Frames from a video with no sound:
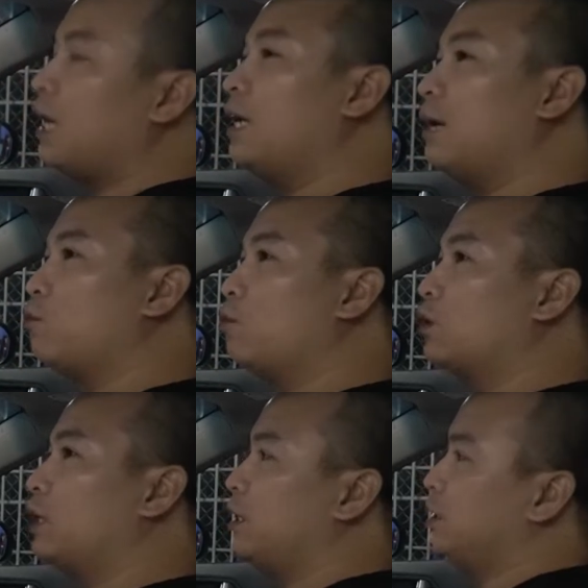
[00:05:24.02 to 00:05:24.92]
các anh em cũng
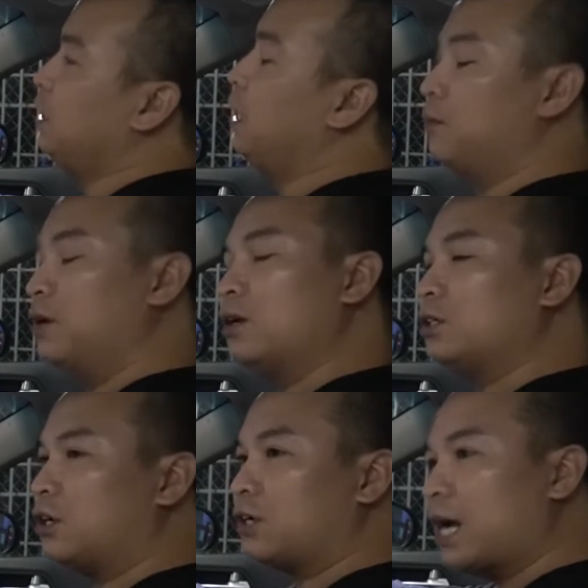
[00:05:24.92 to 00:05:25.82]
có thể nhiều lựa
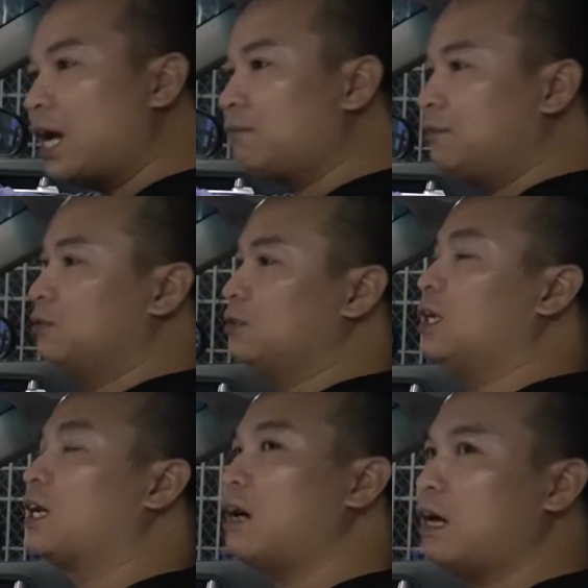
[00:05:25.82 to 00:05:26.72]
chọn khác ví dụ như
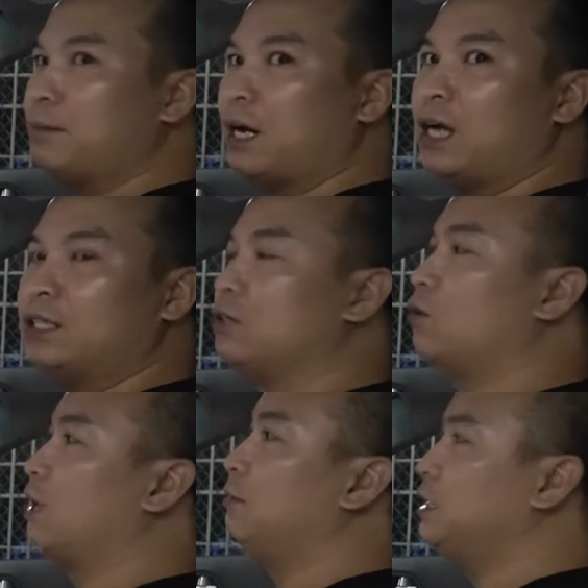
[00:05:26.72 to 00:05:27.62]
là camera hành trình
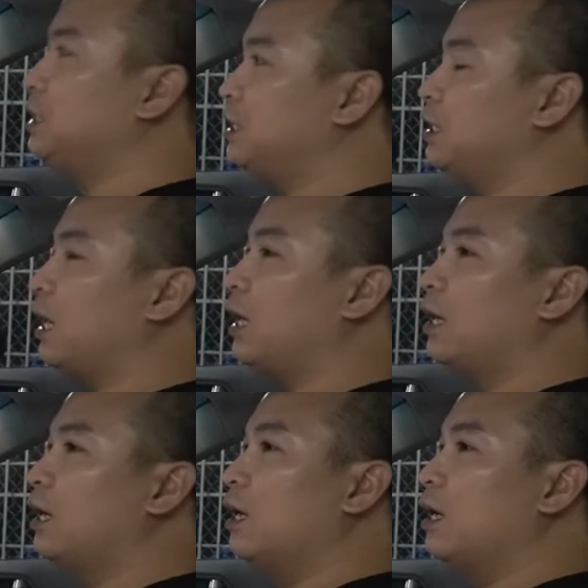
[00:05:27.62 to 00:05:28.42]
Kogamichi này